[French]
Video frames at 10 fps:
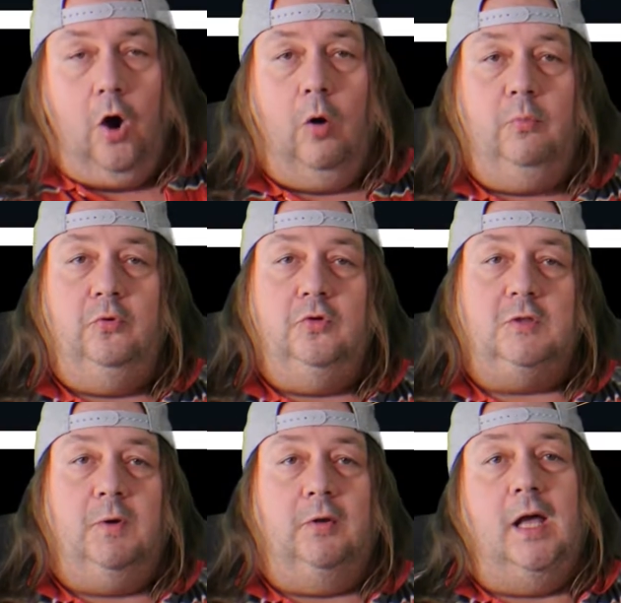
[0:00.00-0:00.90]
En
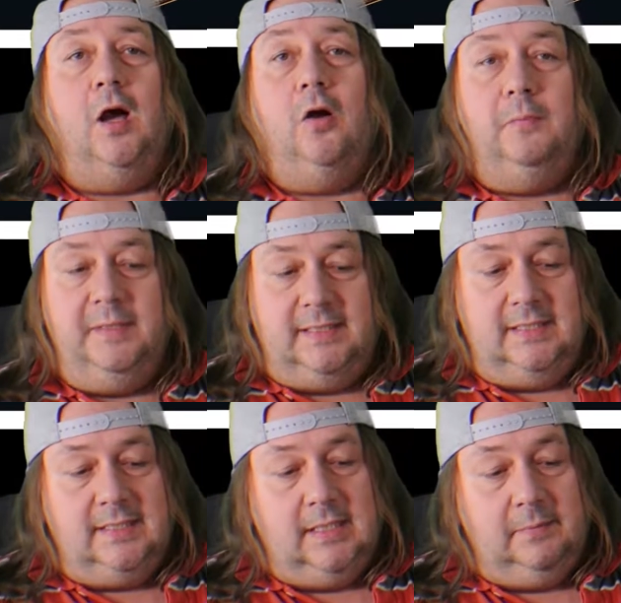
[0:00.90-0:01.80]
bonus, bah, on a un
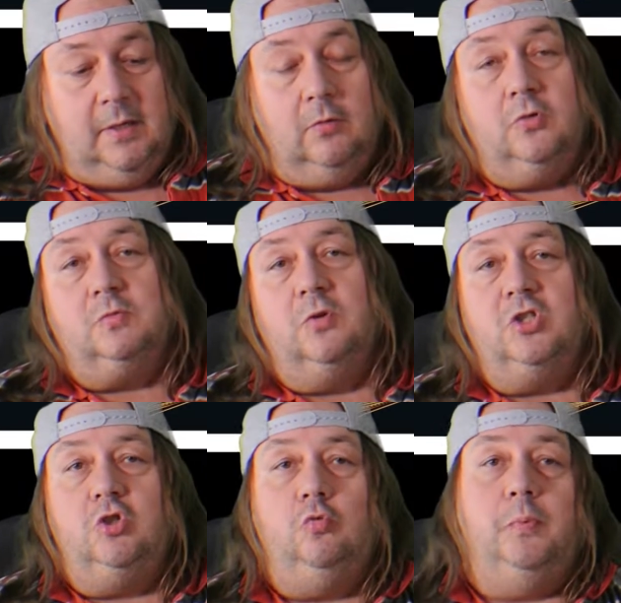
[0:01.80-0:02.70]
bêtisier. Bah, heureusement que
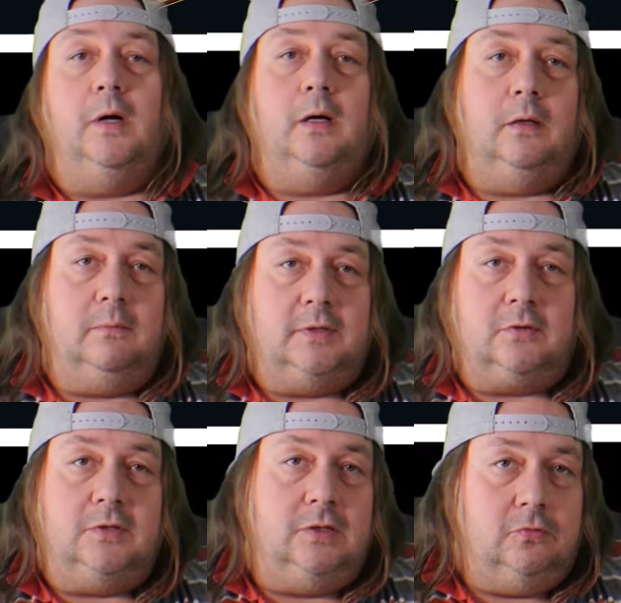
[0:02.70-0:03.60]
j'y joue pas, hein, parce
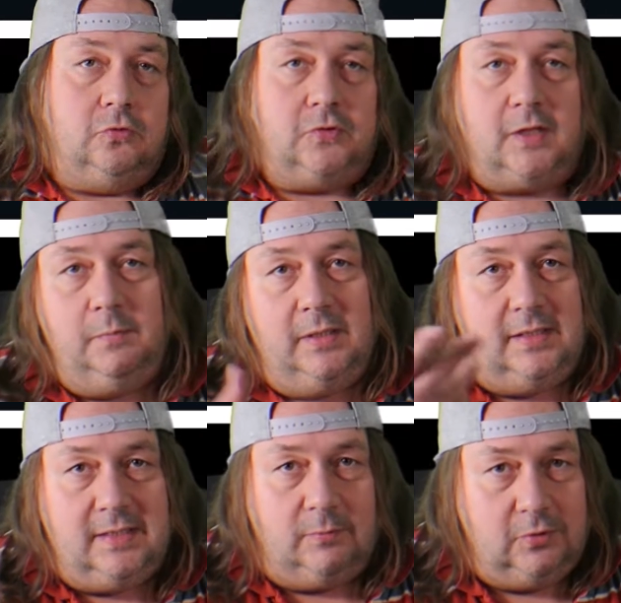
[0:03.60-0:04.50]
que sinon je serais le
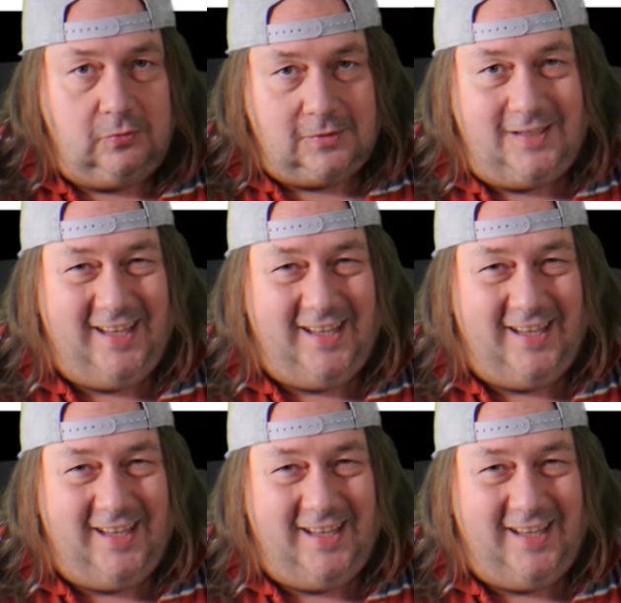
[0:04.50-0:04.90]
bêtisier à moi tout seul.